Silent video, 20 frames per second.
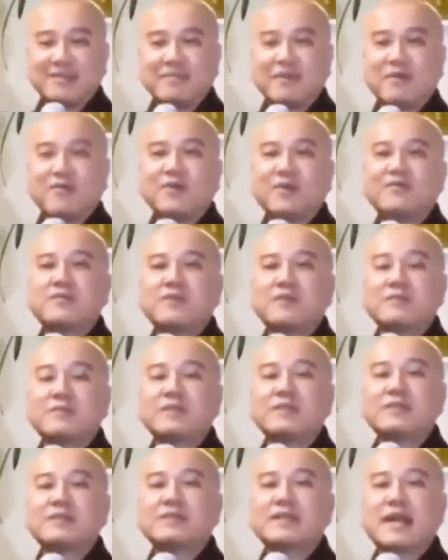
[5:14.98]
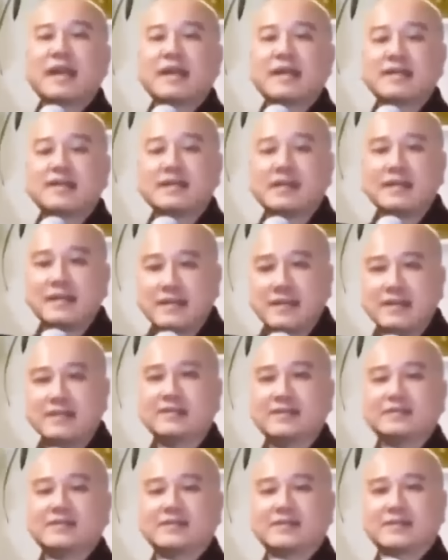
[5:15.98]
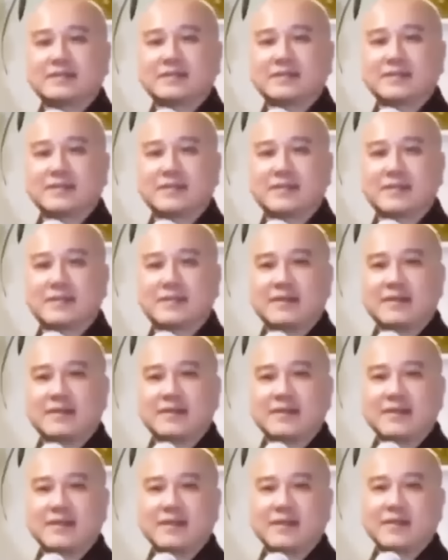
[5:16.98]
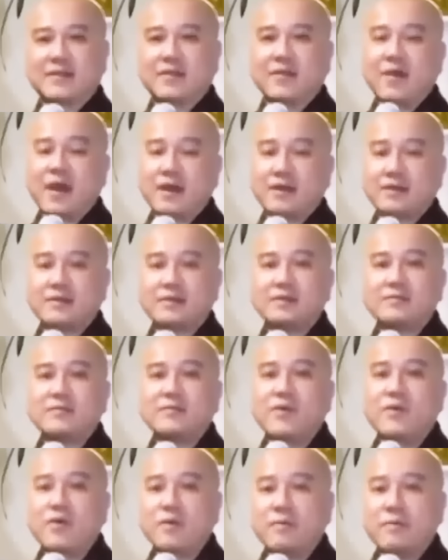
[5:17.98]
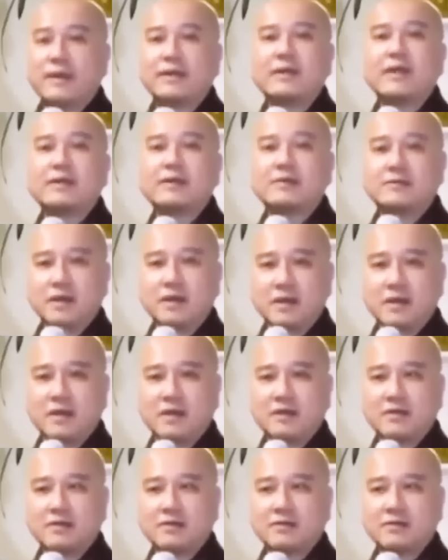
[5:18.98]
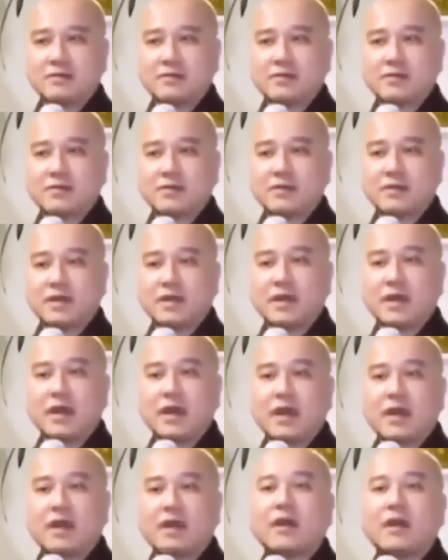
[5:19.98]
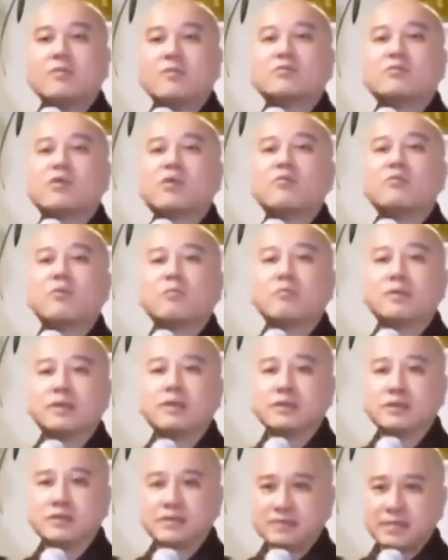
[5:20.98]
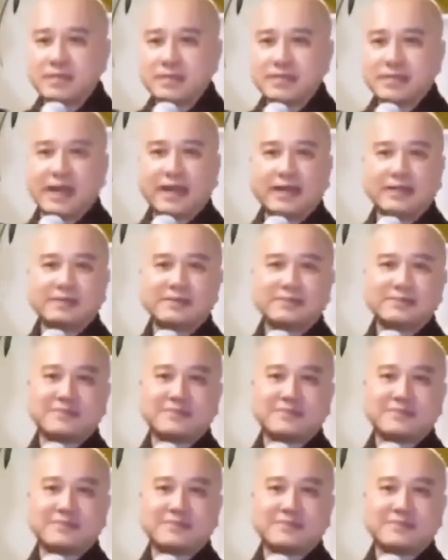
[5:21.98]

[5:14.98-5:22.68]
Mà quý vị biết rằng khi Hòa Thượng mua mảnh đất đó, không có một miếng nước để xài.